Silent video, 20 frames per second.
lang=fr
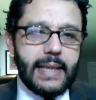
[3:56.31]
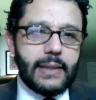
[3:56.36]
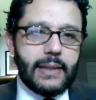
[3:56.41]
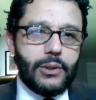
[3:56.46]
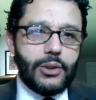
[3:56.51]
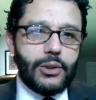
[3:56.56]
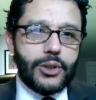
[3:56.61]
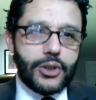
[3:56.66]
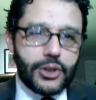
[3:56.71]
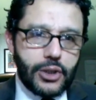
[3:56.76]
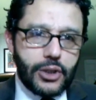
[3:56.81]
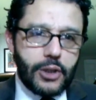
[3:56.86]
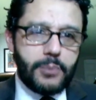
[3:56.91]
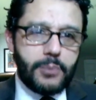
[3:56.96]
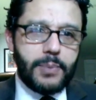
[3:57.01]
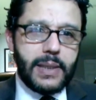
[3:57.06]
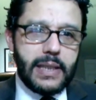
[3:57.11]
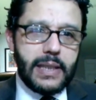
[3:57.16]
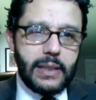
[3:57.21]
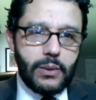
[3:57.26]
le seul
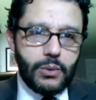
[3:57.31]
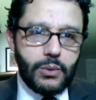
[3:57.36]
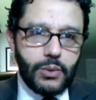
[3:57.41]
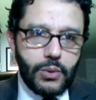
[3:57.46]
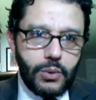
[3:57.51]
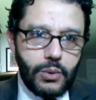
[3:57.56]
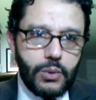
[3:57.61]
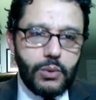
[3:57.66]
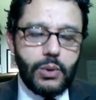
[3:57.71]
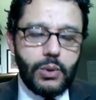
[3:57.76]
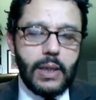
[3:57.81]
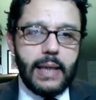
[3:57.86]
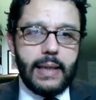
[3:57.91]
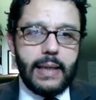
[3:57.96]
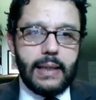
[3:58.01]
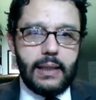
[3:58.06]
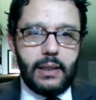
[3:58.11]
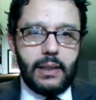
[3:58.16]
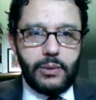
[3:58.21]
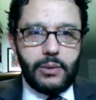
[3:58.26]
pays où
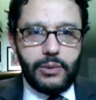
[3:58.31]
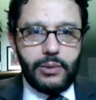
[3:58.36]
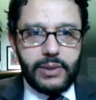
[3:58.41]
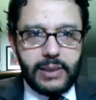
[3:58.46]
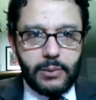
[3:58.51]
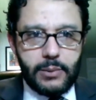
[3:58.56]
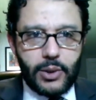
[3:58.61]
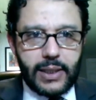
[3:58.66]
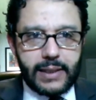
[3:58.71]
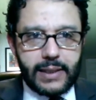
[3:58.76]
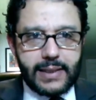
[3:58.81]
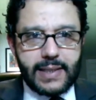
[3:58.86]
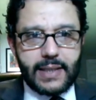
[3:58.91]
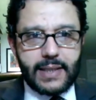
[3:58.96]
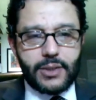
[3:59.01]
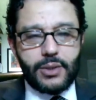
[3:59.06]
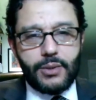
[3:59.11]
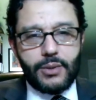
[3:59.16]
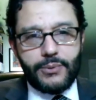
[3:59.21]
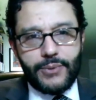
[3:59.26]
euh, une
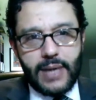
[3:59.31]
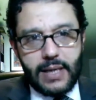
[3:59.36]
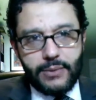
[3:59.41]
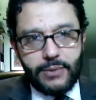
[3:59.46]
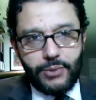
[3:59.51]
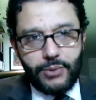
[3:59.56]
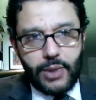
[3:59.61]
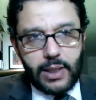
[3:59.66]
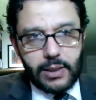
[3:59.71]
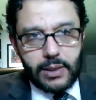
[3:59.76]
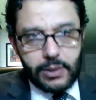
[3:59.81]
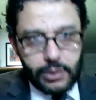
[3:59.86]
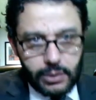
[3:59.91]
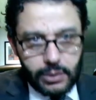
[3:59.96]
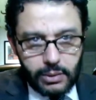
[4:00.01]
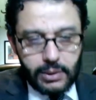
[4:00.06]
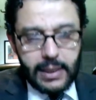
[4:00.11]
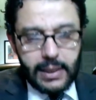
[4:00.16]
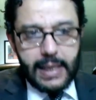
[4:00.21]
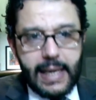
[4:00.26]
démocratisation va avoir
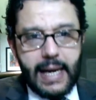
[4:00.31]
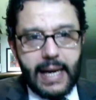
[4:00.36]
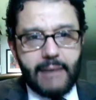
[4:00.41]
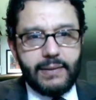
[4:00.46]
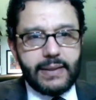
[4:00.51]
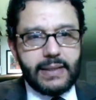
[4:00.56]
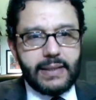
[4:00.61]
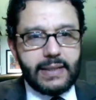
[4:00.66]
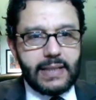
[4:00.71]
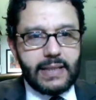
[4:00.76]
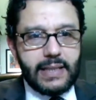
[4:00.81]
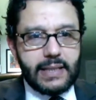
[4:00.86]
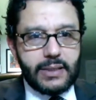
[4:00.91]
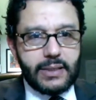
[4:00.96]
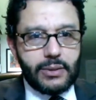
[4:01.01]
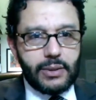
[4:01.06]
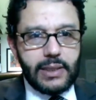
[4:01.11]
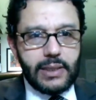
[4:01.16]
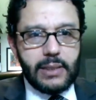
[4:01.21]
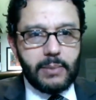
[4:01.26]
lieu avec des
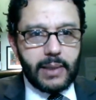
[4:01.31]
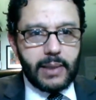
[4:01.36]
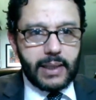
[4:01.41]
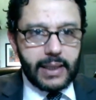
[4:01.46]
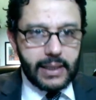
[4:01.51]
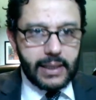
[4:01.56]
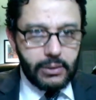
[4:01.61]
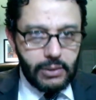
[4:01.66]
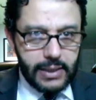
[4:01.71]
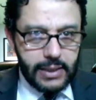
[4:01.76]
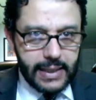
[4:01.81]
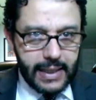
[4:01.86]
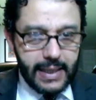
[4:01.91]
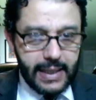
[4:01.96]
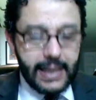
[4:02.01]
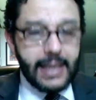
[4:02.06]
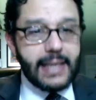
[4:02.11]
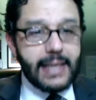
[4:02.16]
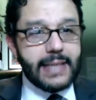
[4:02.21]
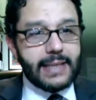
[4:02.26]
élections libres
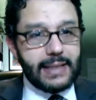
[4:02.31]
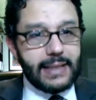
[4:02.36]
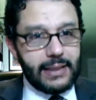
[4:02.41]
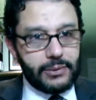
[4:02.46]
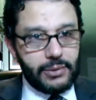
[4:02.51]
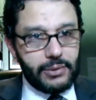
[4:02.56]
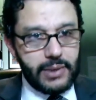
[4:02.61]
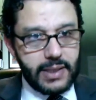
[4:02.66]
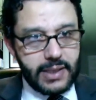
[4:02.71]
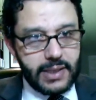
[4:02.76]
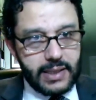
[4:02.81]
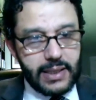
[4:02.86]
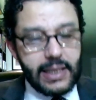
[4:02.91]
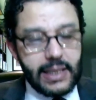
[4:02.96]
régulières, c'est la Tunisie.